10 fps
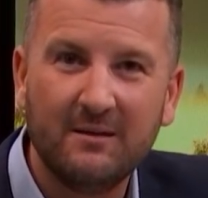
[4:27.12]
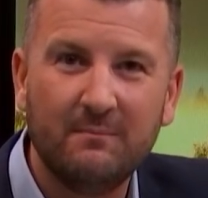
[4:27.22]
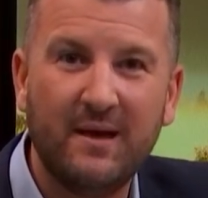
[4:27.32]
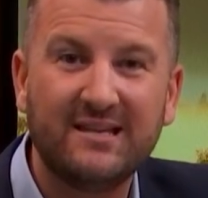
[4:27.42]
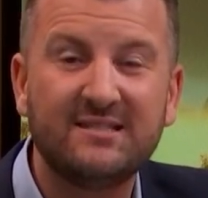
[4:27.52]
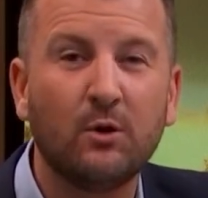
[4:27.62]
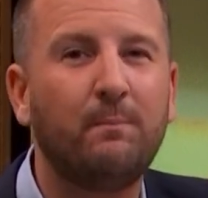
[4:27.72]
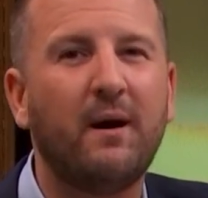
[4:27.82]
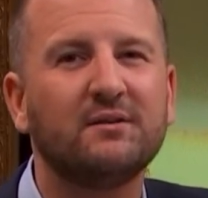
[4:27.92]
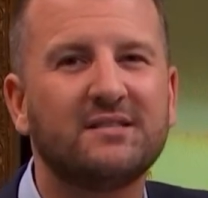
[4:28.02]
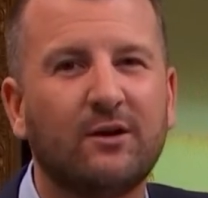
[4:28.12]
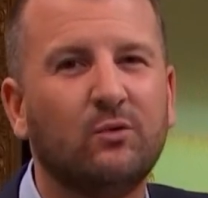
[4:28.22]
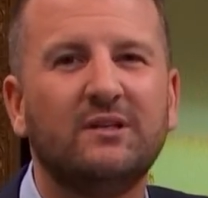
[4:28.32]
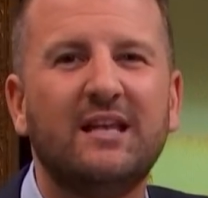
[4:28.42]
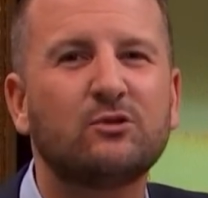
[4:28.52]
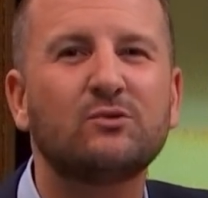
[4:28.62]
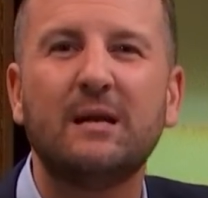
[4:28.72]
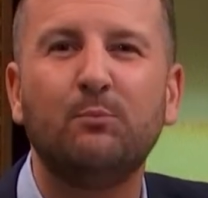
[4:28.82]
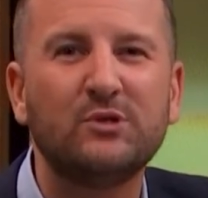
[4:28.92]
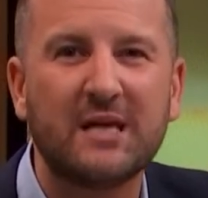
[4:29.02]
Mais si on passe à côté de la chose la
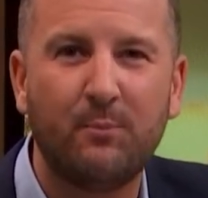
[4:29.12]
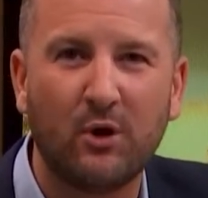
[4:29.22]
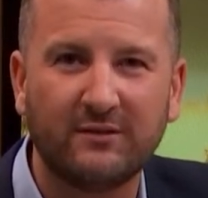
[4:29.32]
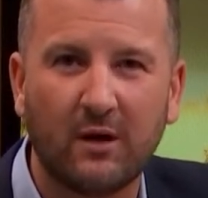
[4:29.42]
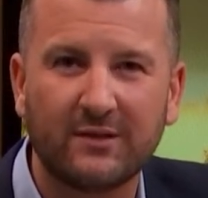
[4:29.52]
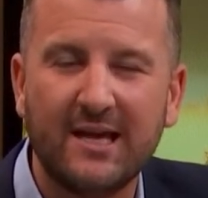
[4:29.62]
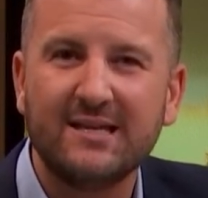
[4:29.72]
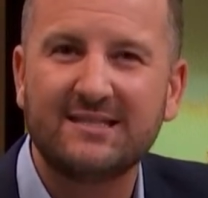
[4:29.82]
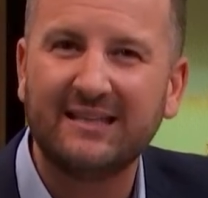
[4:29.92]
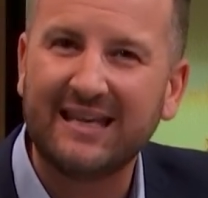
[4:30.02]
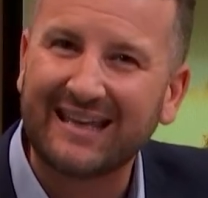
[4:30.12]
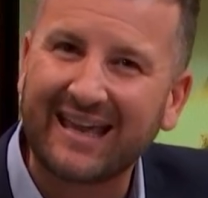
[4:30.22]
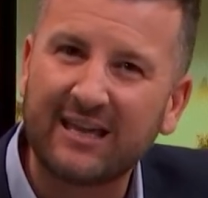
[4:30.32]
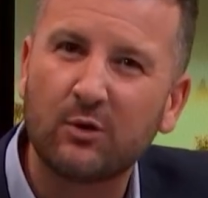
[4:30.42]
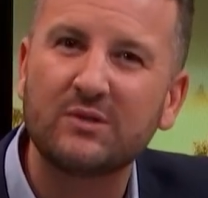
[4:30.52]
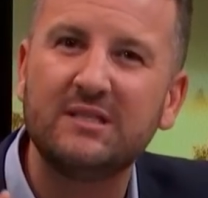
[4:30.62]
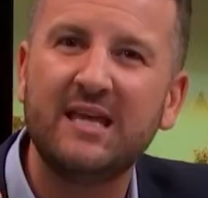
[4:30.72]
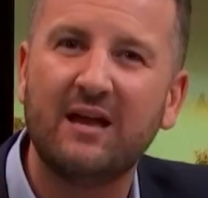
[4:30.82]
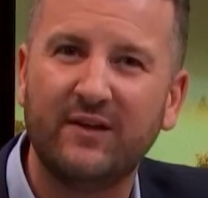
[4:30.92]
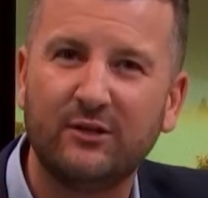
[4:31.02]
plus importante, celle d'être
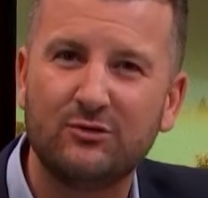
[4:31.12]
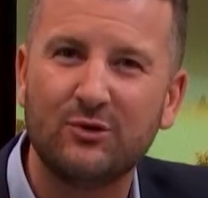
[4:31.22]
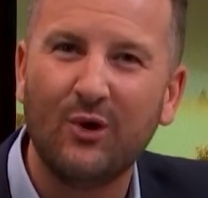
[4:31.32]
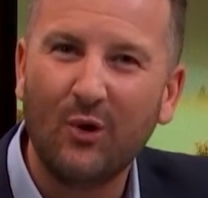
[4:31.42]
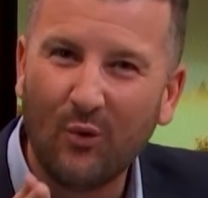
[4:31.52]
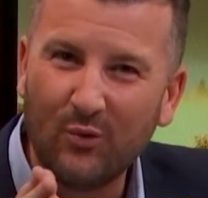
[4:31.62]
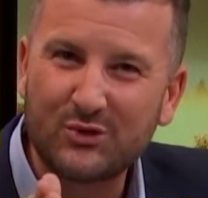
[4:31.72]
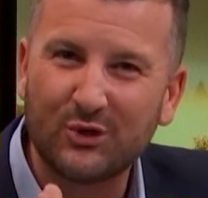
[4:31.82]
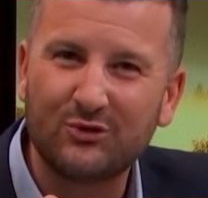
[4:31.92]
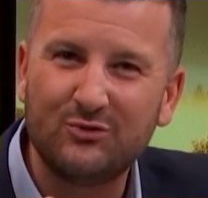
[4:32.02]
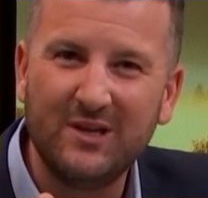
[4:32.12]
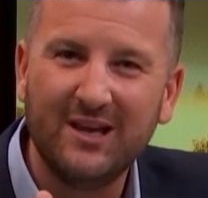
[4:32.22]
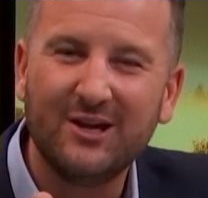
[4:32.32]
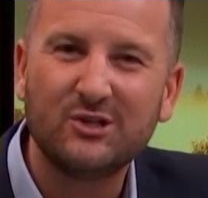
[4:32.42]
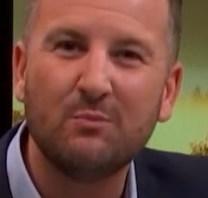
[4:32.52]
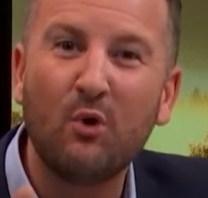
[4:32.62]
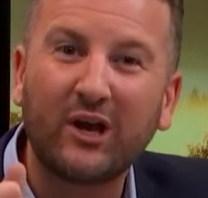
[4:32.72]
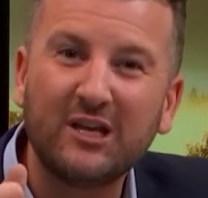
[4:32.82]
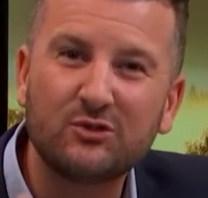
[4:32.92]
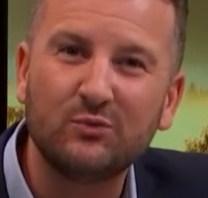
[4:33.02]
réconcilié avec Dieu, aujourd'hui, je me
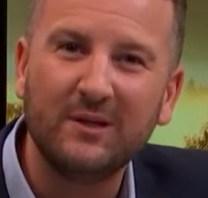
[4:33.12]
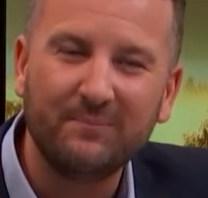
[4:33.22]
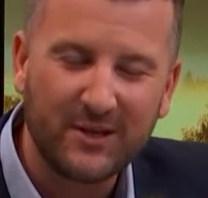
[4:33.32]
réjouis.